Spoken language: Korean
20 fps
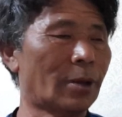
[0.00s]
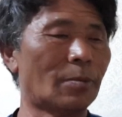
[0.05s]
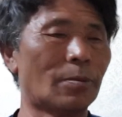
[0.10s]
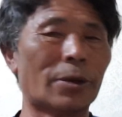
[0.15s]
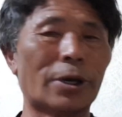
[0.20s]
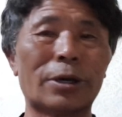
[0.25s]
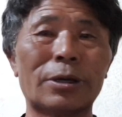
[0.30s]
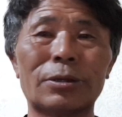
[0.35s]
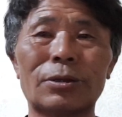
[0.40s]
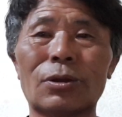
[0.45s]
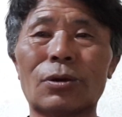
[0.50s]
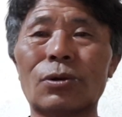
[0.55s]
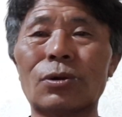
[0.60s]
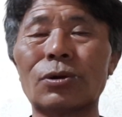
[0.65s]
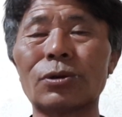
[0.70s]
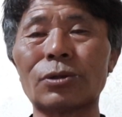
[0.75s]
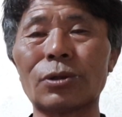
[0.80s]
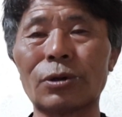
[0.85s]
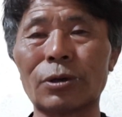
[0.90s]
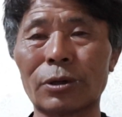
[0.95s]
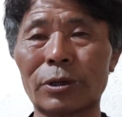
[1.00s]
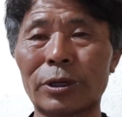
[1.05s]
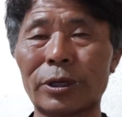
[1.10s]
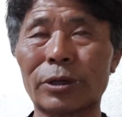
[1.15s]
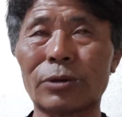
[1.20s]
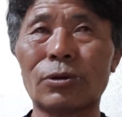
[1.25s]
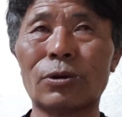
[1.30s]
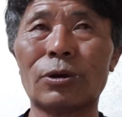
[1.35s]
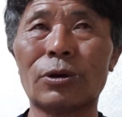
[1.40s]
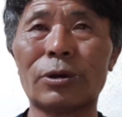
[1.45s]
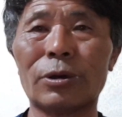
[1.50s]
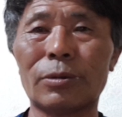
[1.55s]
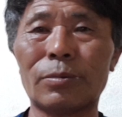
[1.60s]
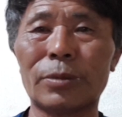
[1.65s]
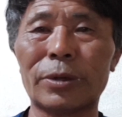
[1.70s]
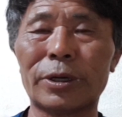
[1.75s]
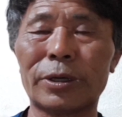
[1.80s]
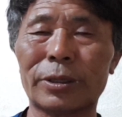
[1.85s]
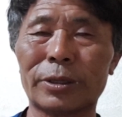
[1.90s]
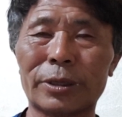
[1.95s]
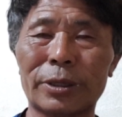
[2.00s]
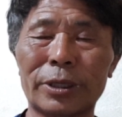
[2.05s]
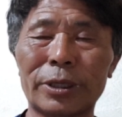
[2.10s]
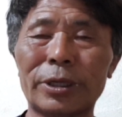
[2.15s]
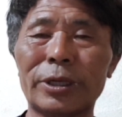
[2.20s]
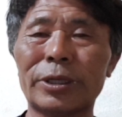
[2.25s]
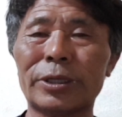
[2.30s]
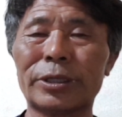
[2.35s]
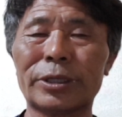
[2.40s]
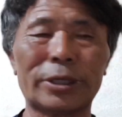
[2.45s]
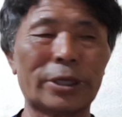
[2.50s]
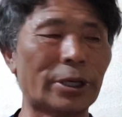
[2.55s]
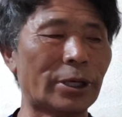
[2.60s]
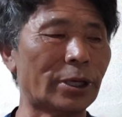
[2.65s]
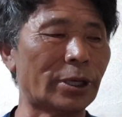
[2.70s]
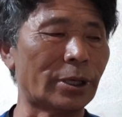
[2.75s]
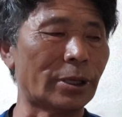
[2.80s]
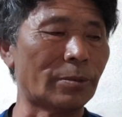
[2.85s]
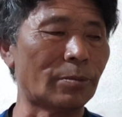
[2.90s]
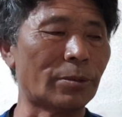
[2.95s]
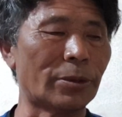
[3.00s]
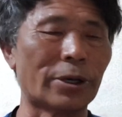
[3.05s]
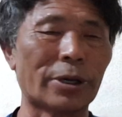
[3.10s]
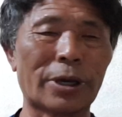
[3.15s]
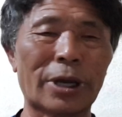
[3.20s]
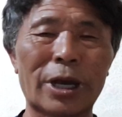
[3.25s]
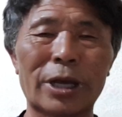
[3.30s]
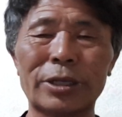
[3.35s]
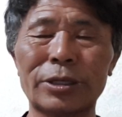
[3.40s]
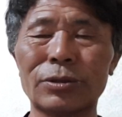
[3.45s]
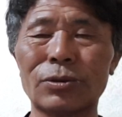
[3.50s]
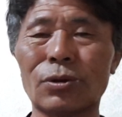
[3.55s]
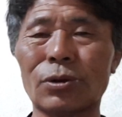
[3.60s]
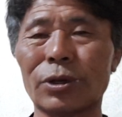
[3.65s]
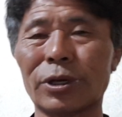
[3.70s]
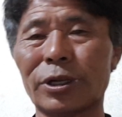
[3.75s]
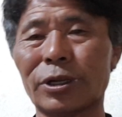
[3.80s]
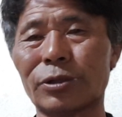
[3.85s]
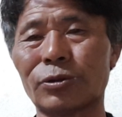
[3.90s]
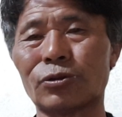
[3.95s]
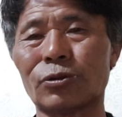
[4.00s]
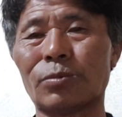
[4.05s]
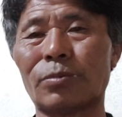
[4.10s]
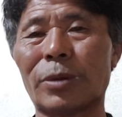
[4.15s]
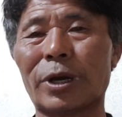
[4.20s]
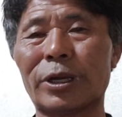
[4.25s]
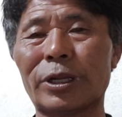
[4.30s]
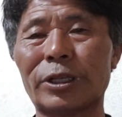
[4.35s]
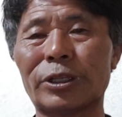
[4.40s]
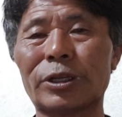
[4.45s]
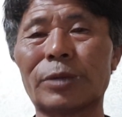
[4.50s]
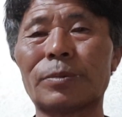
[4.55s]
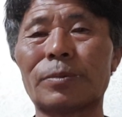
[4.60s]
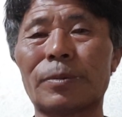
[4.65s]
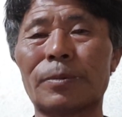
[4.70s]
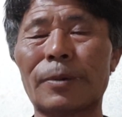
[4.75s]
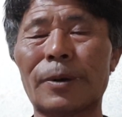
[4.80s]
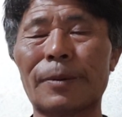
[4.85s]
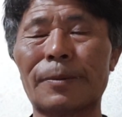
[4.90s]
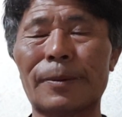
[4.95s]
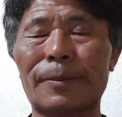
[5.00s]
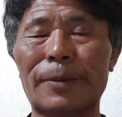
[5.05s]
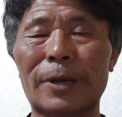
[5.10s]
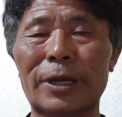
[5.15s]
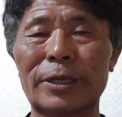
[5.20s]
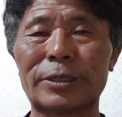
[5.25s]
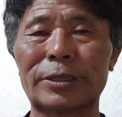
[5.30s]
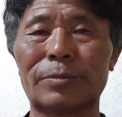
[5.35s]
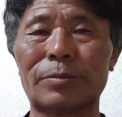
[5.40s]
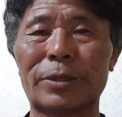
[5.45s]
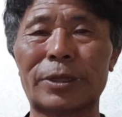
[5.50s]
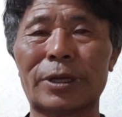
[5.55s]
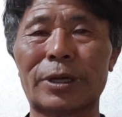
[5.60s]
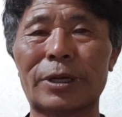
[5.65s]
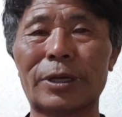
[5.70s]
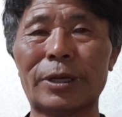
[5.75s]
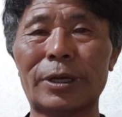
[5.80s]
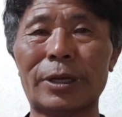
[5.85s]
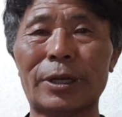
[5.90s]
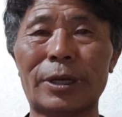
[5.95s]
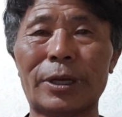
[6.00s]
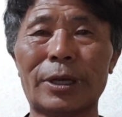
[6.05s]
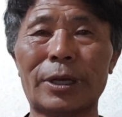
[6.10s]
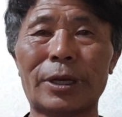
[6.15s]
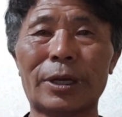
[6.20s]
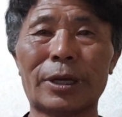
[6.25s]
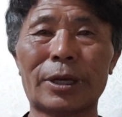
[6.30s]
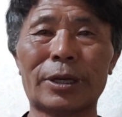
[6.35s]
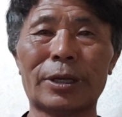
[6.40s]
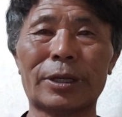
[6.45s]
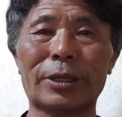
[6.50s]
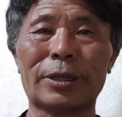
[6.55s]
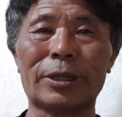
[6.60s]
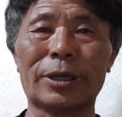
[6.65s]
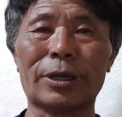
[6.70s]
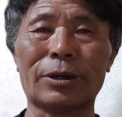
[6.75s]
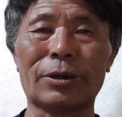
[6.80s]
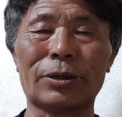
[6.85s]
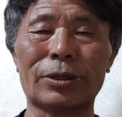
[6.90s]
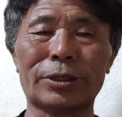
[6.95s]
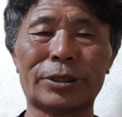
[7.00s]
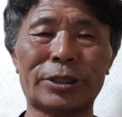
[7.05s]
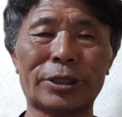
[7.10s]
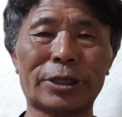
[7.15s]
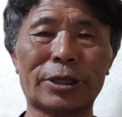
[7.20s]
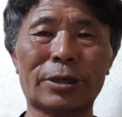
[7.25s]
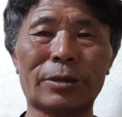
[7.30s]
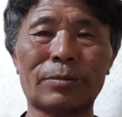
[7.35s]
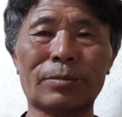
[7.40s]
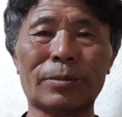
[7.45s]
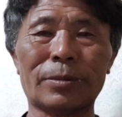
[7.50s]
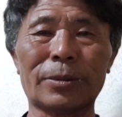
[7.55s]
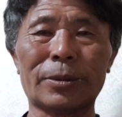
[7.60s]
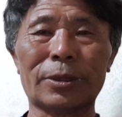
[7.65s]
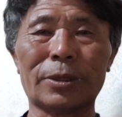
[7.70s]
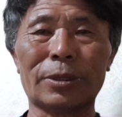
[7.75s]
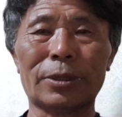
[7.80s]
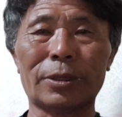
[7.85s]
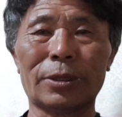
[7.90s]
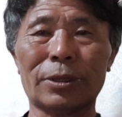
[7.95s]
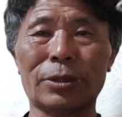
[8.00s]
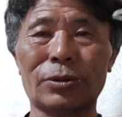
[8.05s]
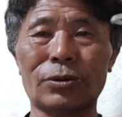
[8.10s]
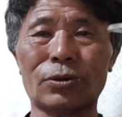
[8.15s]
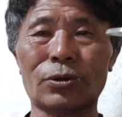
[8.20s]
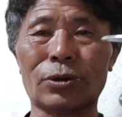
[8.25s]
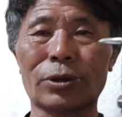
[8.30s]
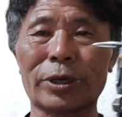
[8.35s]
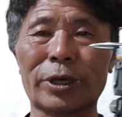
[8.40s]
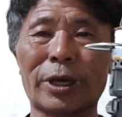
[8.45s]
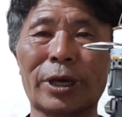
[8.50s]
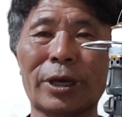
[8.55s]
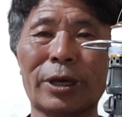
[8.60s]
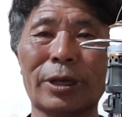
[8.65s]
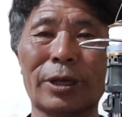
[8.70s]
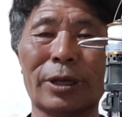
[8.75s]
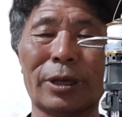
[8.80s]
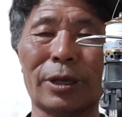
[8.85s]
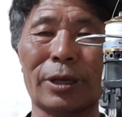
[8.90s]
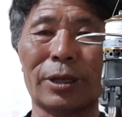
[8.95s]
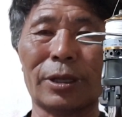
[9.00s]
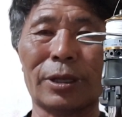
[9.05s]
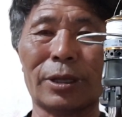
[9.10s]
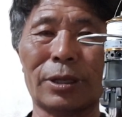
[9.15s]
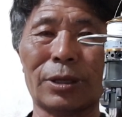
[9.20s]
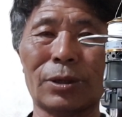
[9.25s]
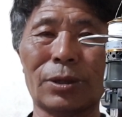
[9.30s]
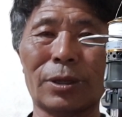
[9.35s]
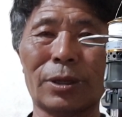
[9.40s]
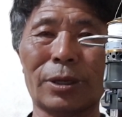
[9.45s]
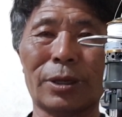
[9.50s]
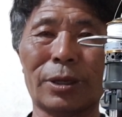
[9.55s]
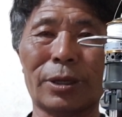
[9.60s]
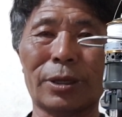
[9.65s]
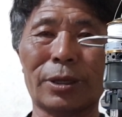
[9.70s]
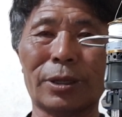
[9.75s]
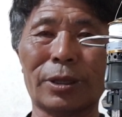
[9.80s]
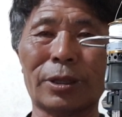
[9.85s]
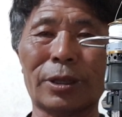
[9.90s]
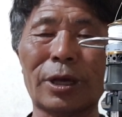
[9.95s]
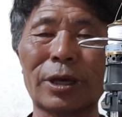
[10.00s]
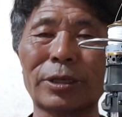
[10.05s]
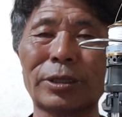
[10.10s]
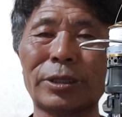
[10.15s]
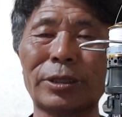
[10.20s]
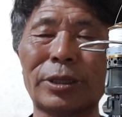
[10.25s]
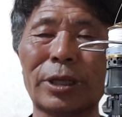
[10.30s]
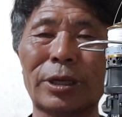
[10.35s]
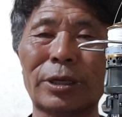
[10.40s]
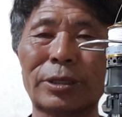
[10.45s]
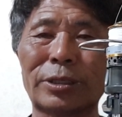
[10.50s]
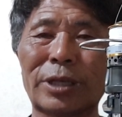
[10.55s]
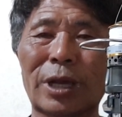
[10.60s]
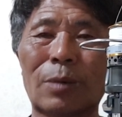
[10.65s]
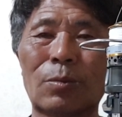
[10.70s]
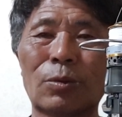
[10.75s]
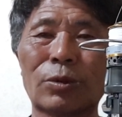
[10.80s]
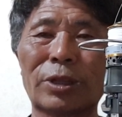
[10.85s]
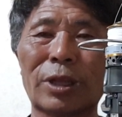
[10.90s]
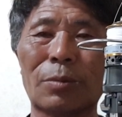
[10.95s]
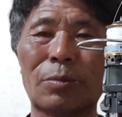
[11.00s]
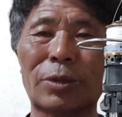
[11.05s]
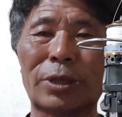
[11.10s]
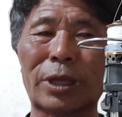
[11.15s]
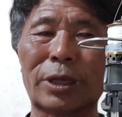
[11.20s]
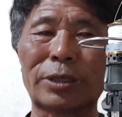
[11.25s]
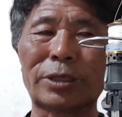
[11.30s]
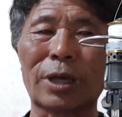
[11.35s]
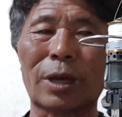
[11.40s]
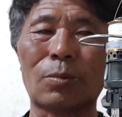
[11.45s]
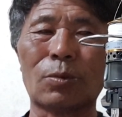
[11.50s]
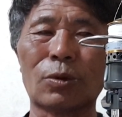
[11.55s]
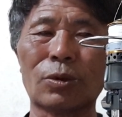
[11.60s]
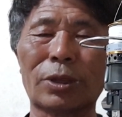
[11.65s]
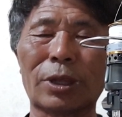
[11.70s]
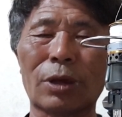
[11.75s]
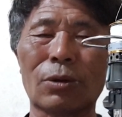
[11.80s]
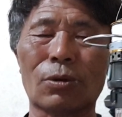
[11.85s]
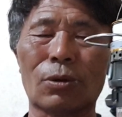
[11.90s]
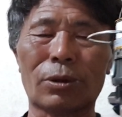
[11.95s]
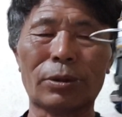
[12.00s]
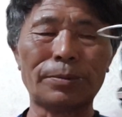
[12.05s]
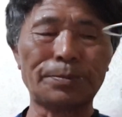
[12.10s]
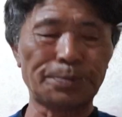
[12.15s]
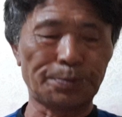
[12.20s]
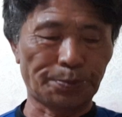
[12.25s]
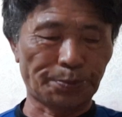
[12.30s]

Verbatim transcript: 뭐 농어도 그렇고 뭐 이리저리 뭐 가진 고기는 좀 많이 잡아봤습니다. 그런데 지금 이렇게 낚싯대는3호대입니다3호대고